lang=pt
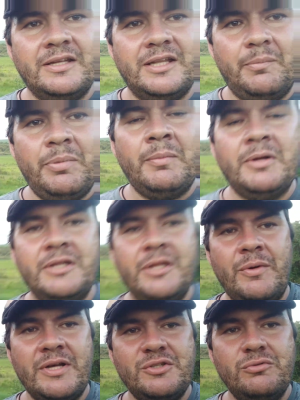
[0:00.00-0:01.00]
dá para manter
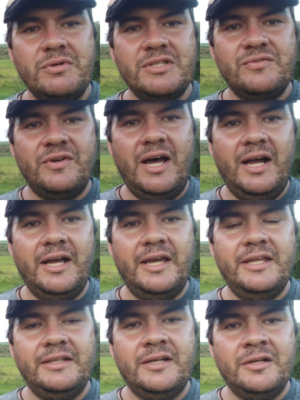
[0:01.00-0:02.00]
umas duas vacas
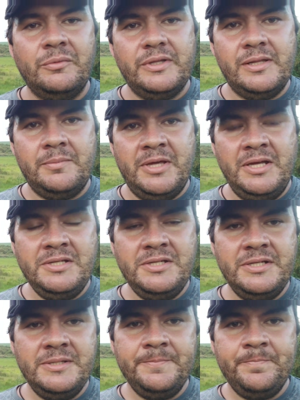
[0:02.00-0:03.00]
aí
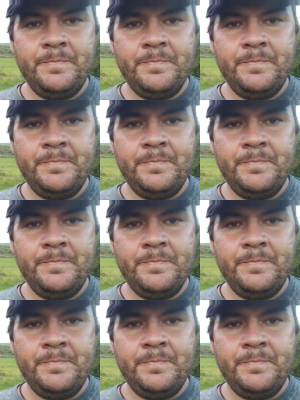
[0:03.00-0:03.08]
tranquilamente.